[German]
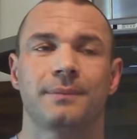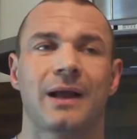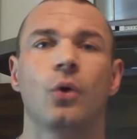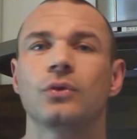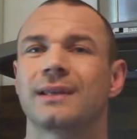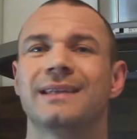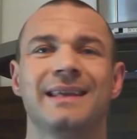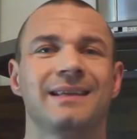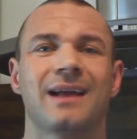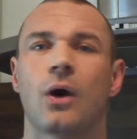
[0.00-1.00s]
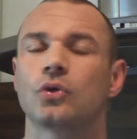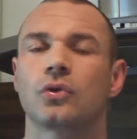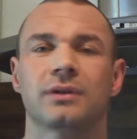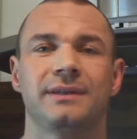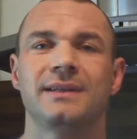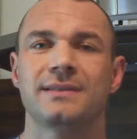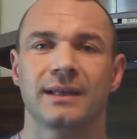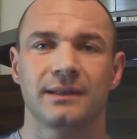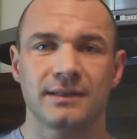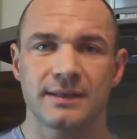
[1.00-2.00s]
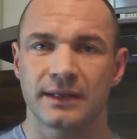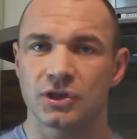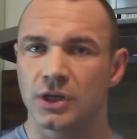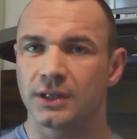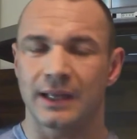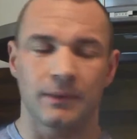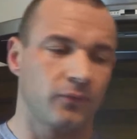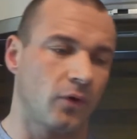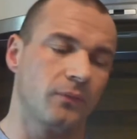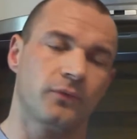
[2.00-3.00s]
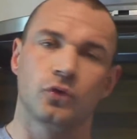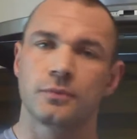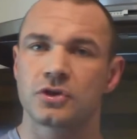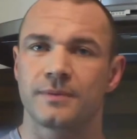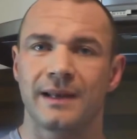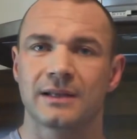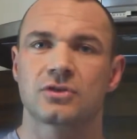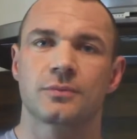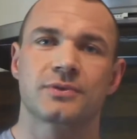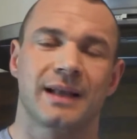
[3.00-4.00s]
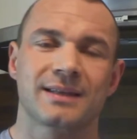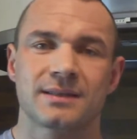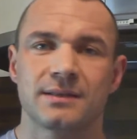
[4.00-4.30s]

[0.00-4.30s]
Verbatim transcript: brauchen dann nicht auch noch diese, diese Geschichte in Form von überschwelligen Substanzen,